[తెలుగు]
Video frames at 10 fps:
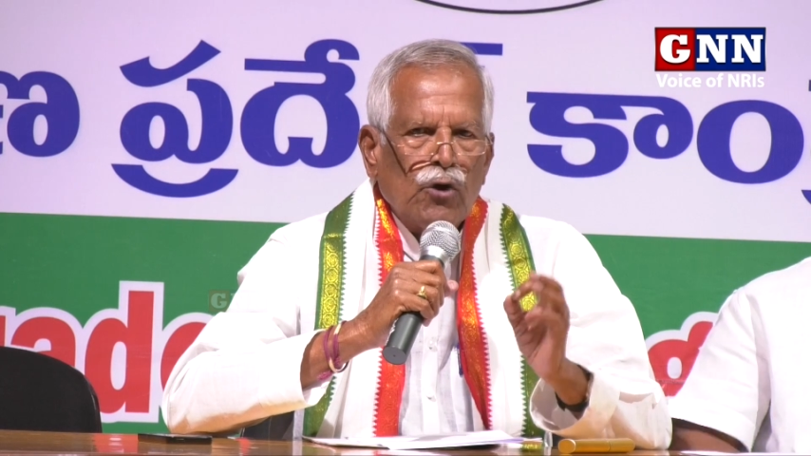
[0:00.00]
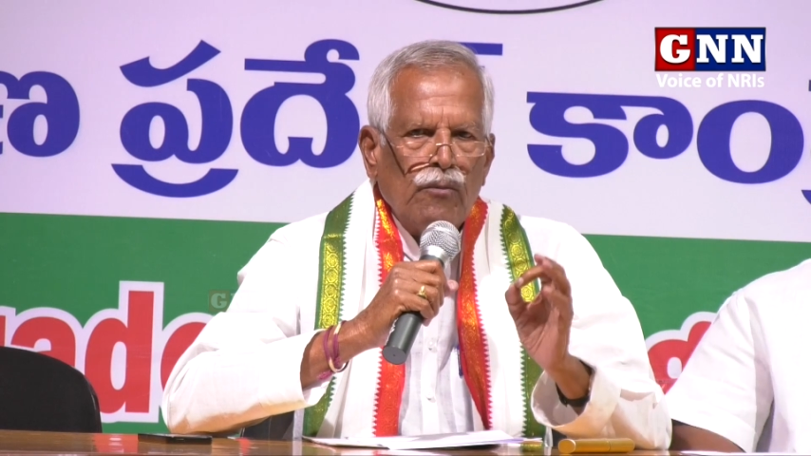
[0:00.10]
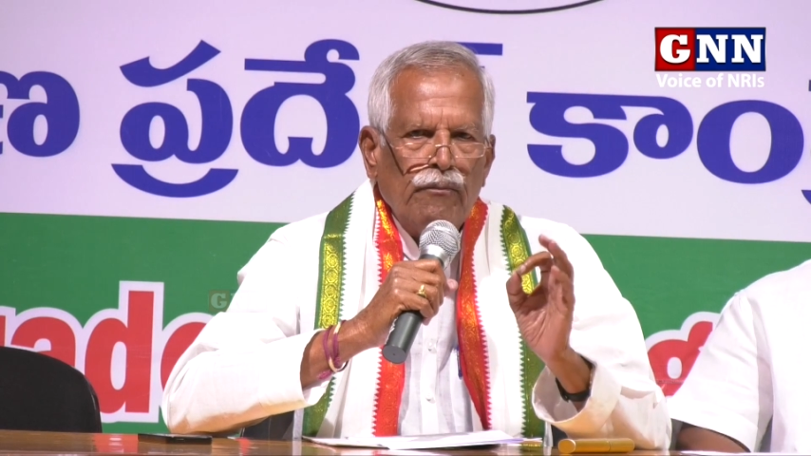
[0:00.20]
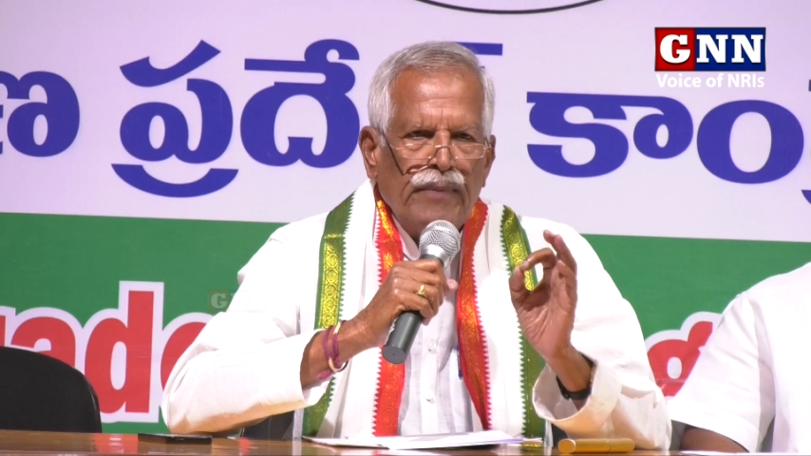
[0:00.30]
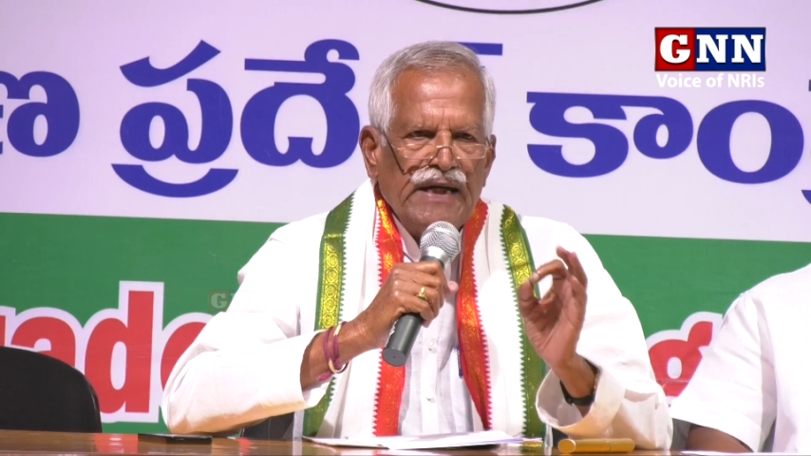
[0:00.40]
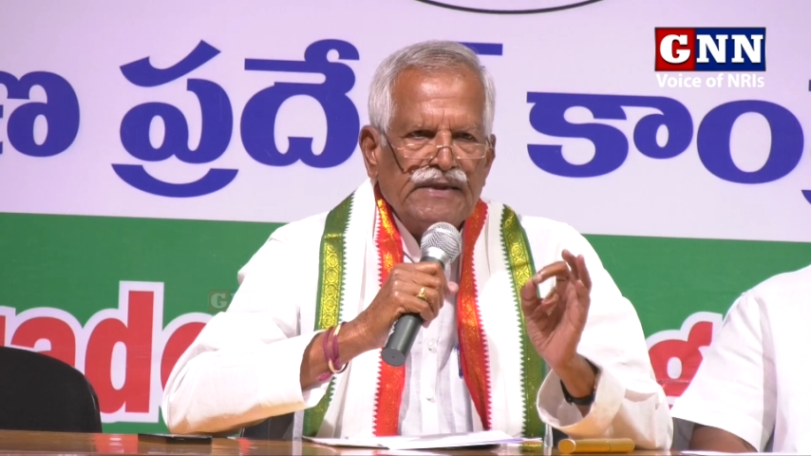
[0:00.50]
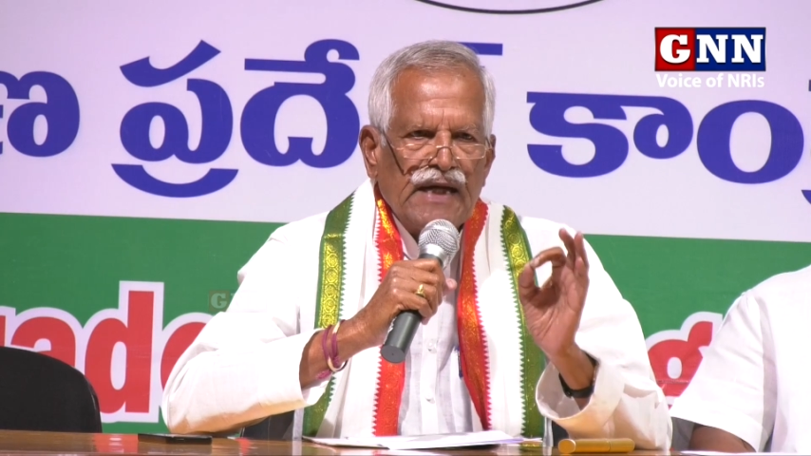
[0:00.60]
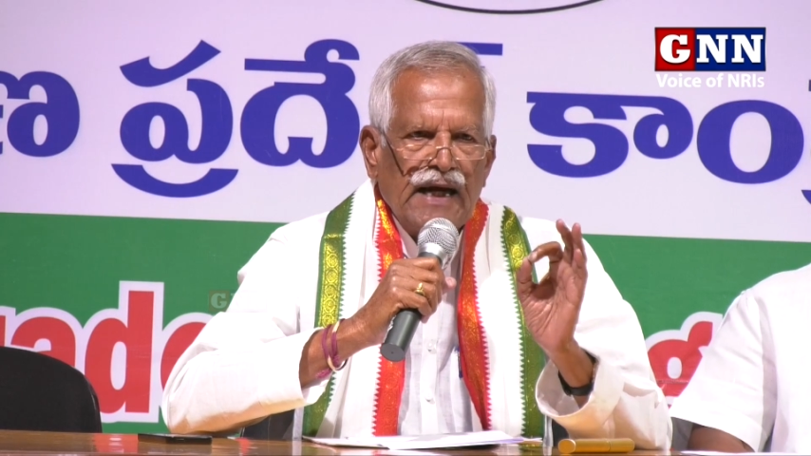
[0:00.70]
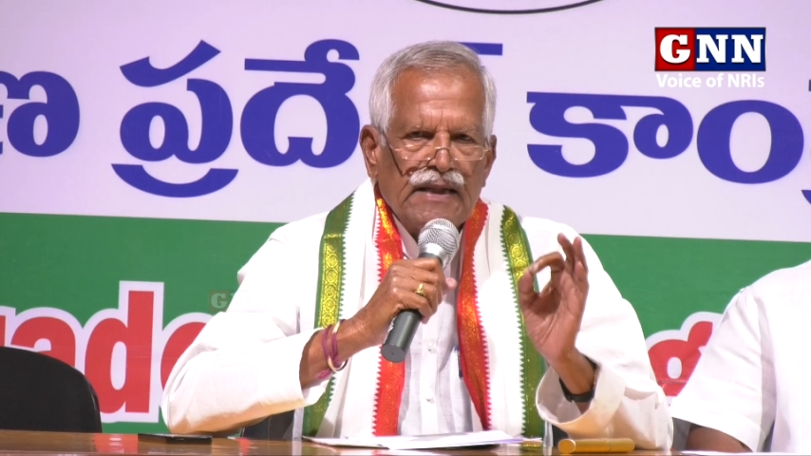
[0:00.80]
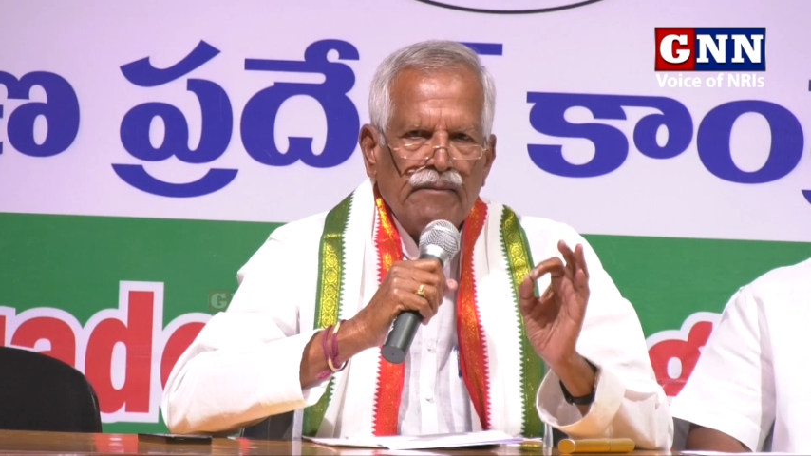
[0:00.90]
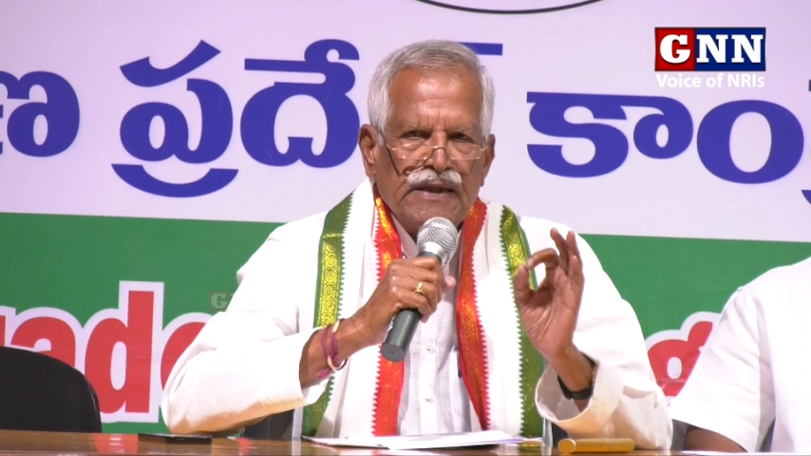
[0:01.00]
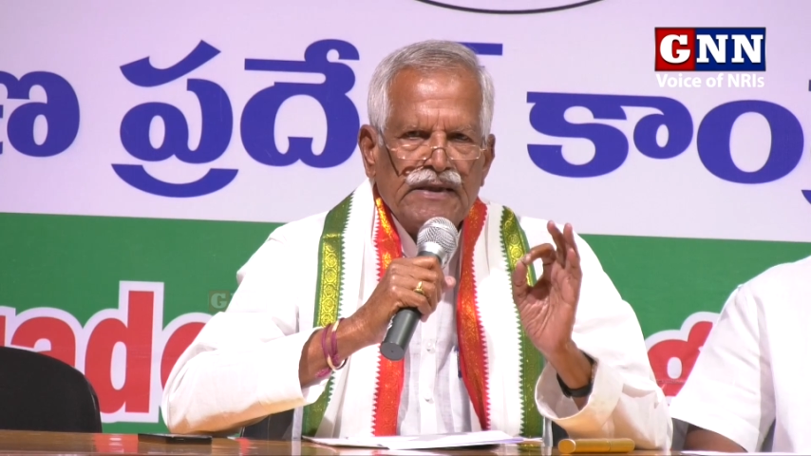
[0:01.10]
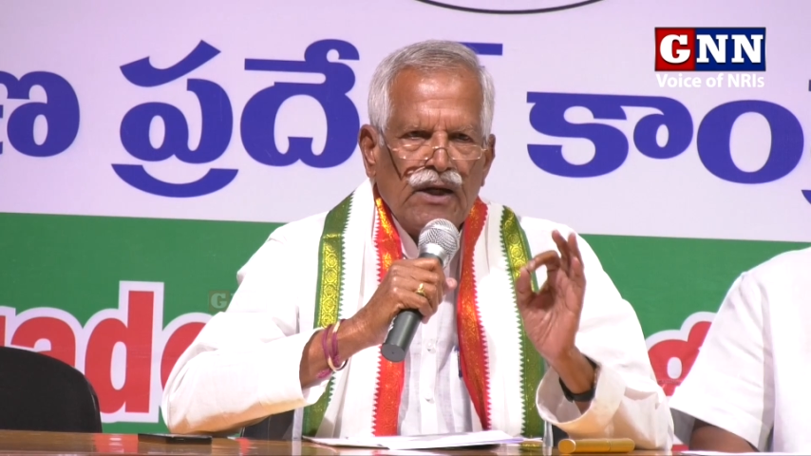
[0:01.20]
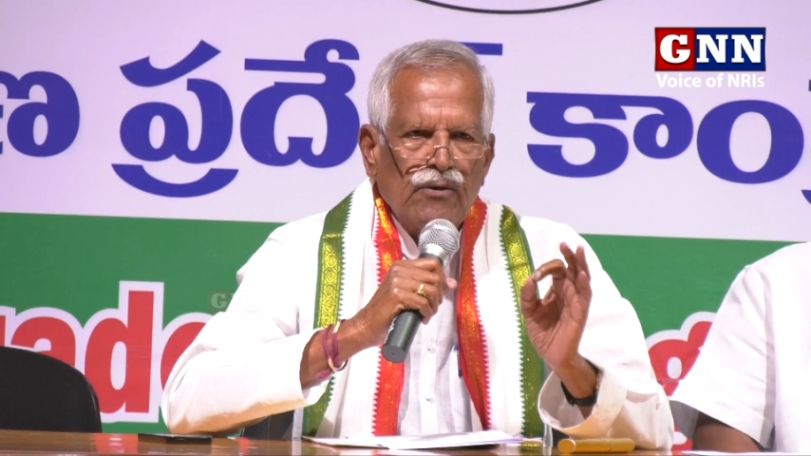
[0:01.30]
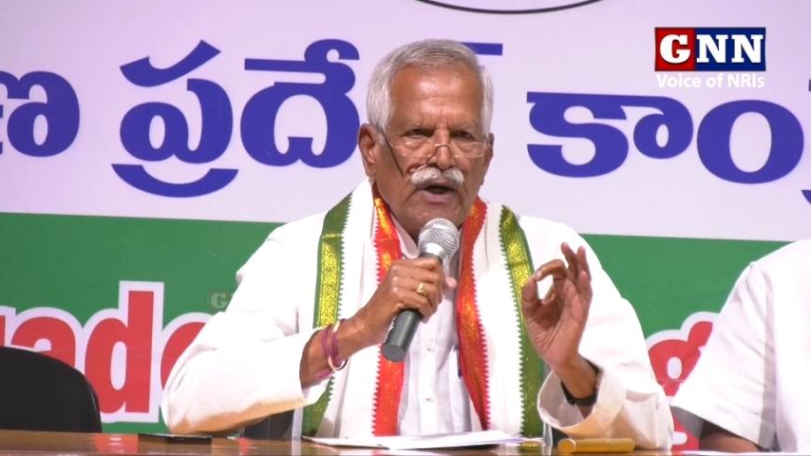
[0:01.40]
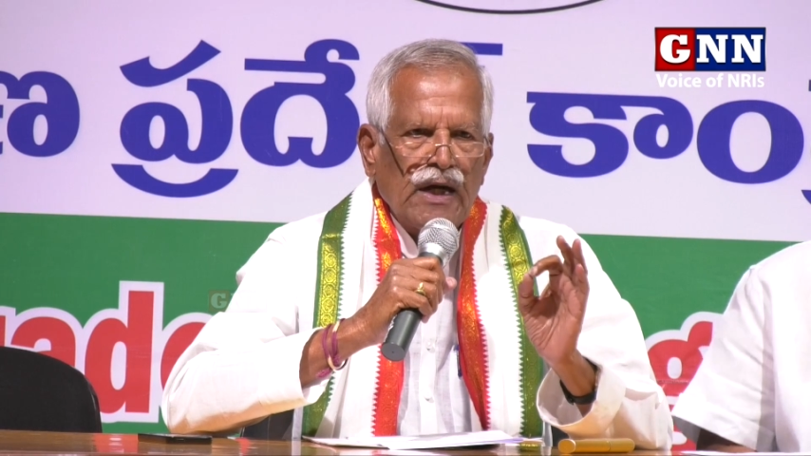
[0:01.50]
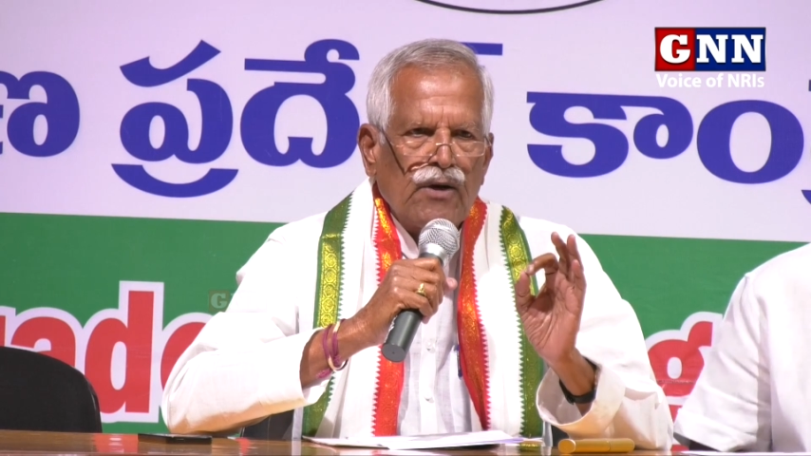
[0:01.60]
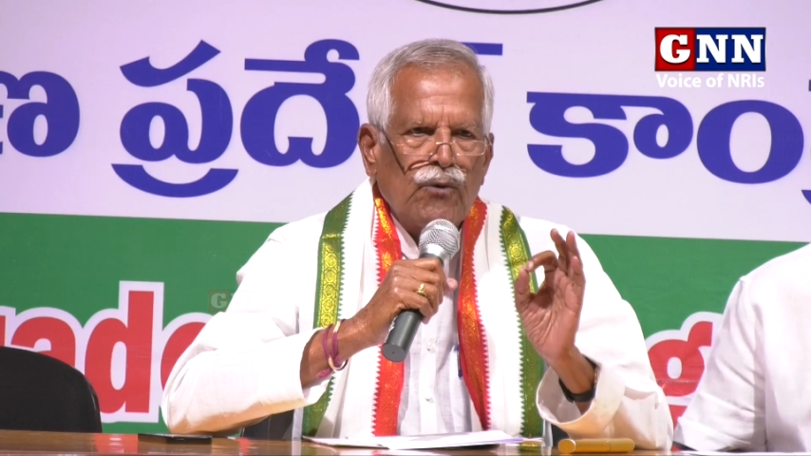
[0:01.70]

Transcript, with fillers: తొంభై శాతం అంతా కూడా